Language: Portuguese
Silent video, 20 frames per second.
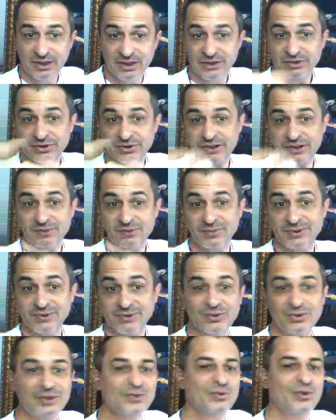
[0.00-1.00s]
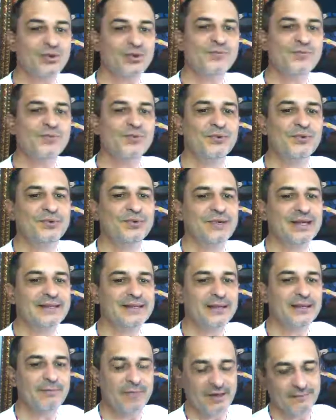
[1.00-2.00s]
só que as pessoas confundem
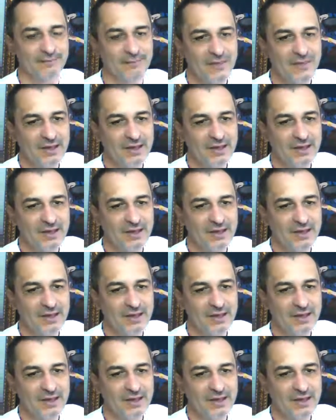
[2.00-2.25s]
também,